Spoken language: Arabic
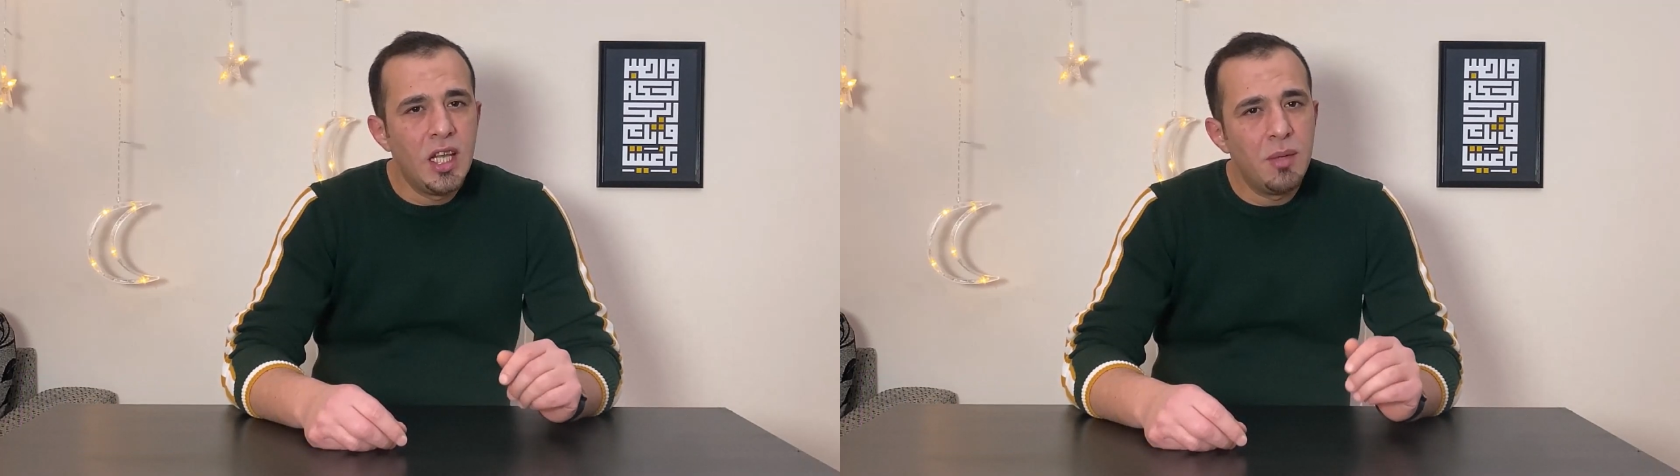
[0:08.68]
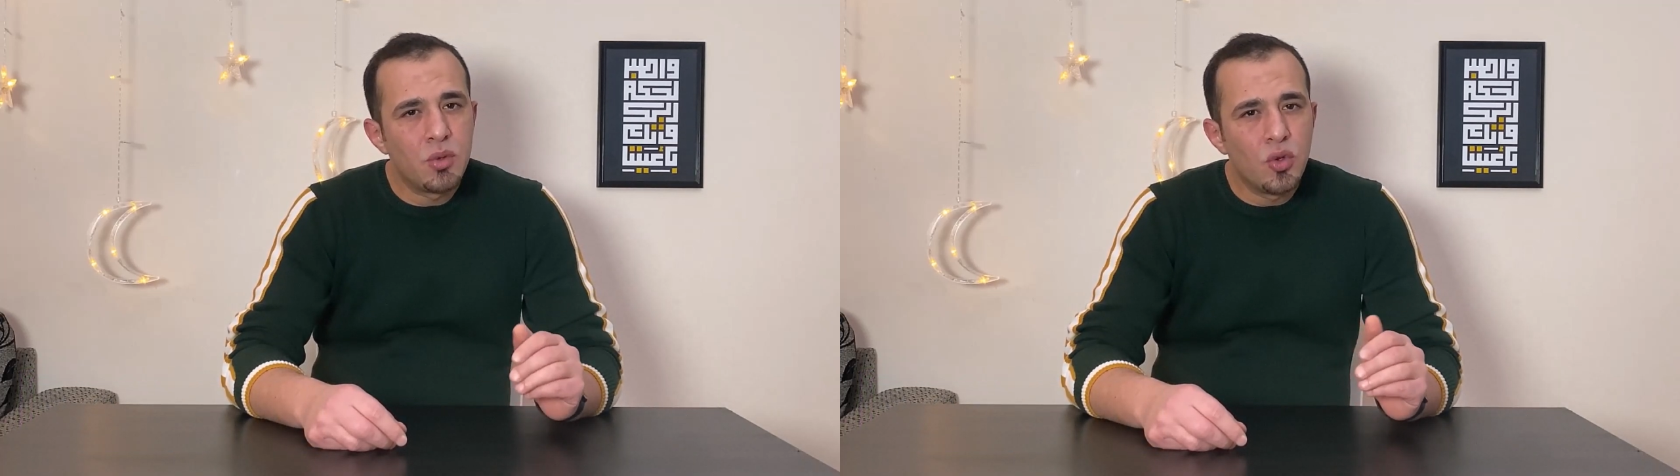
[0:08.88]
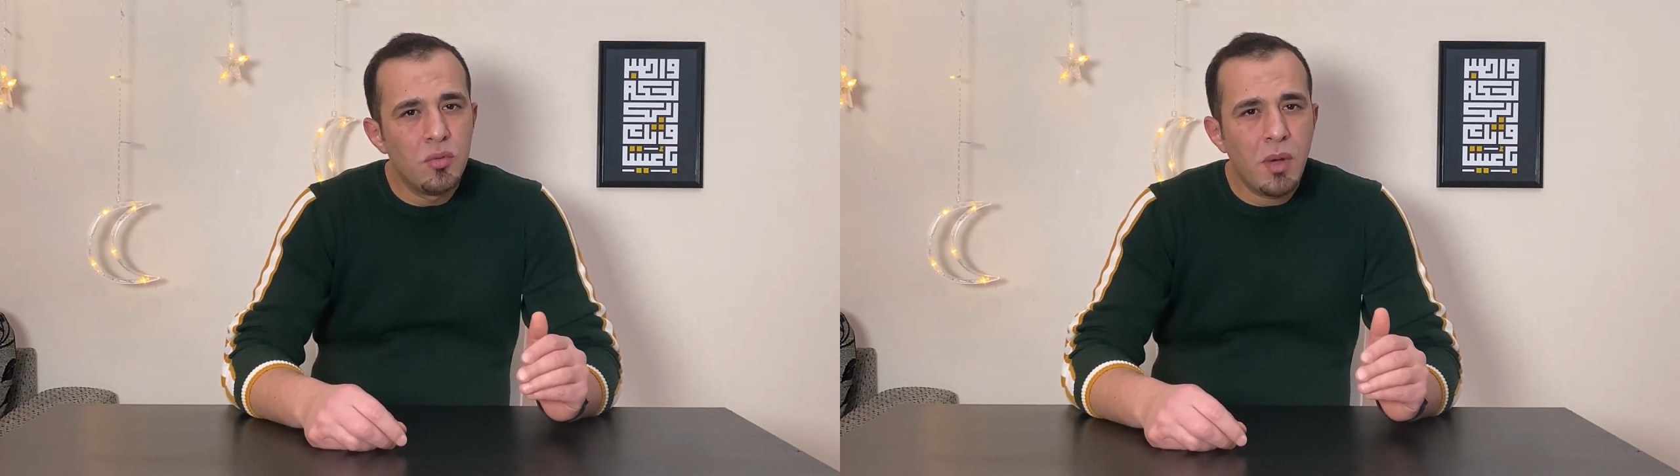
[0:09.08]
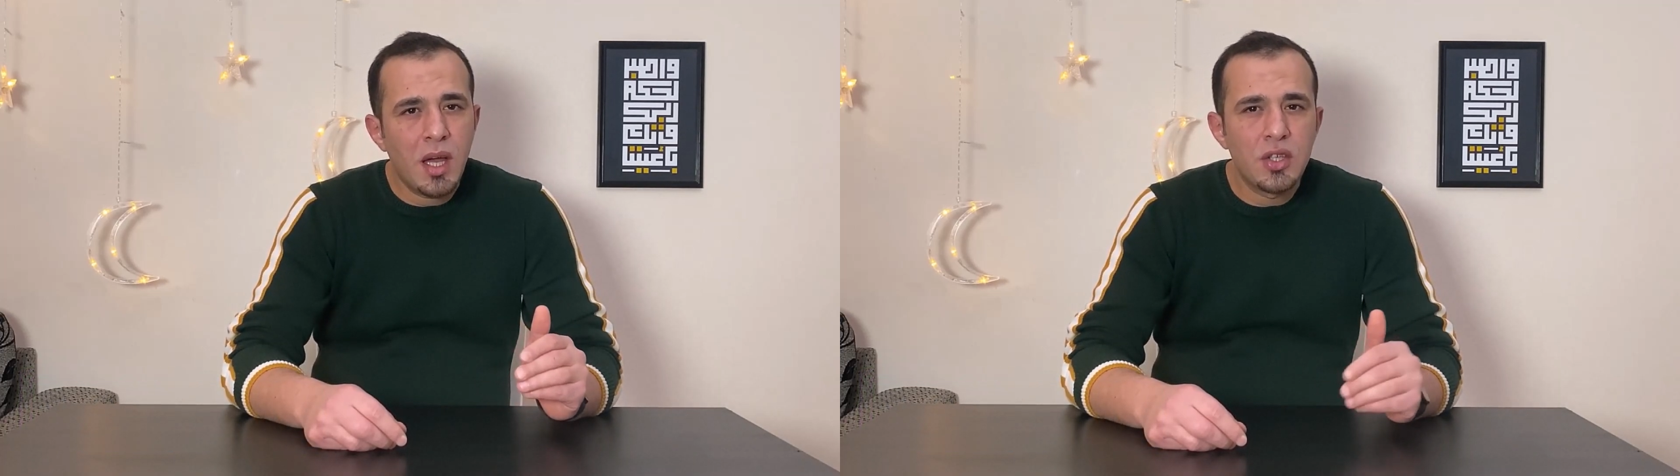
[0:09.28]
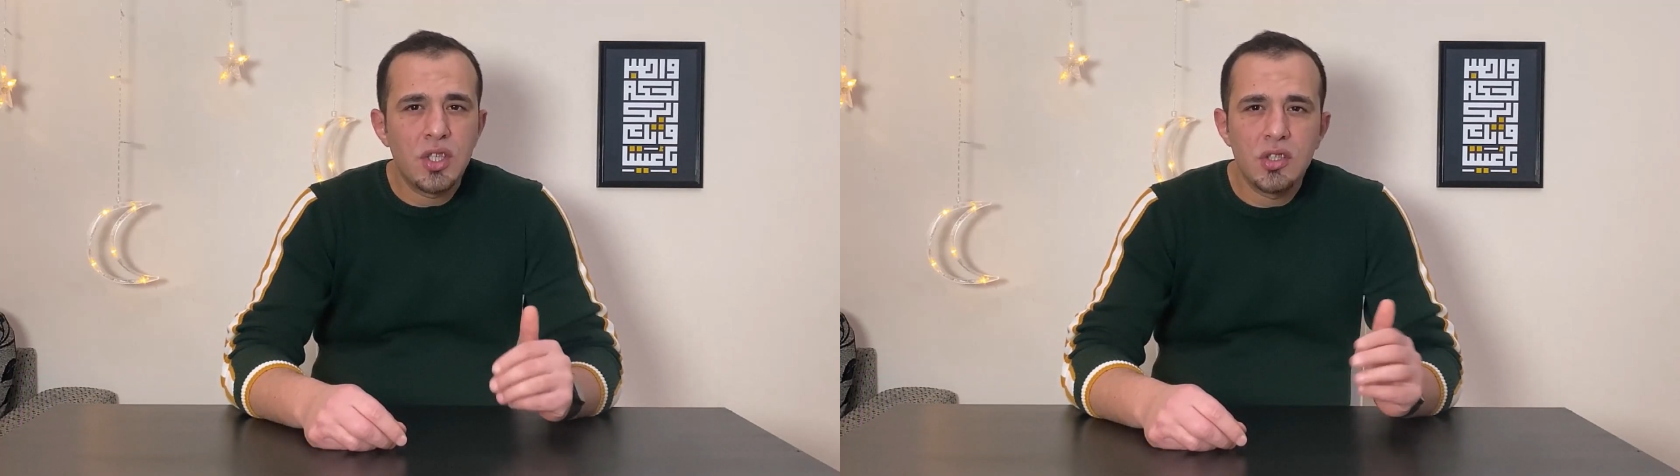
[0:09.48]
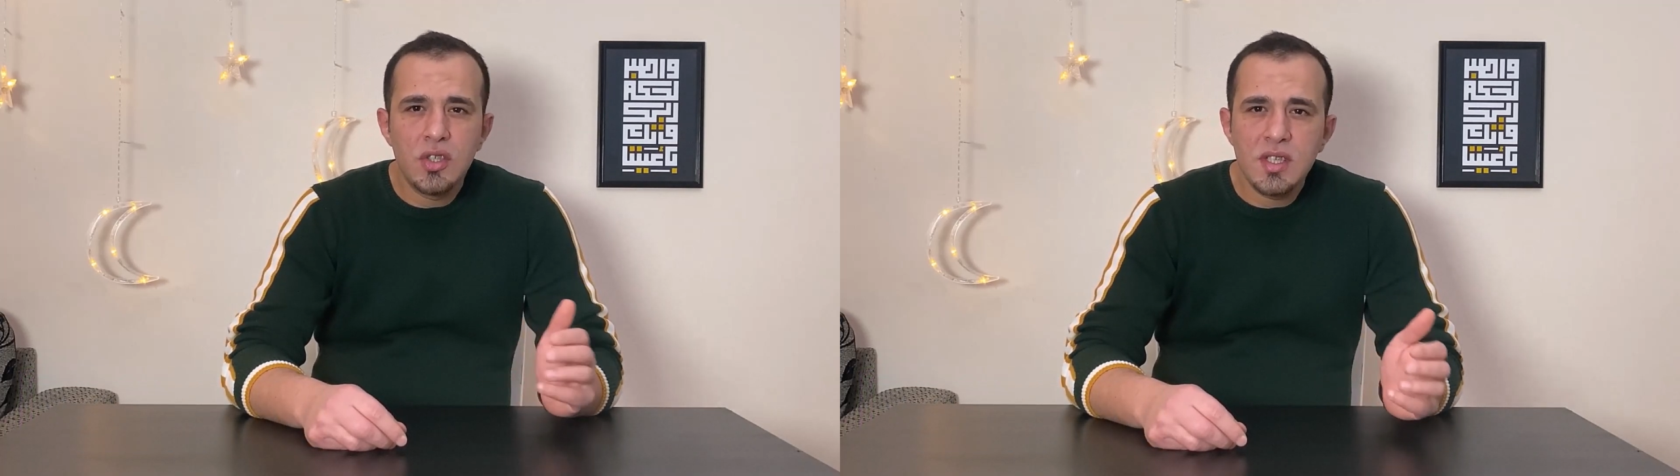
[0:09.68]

اللي بتكون معها شاشة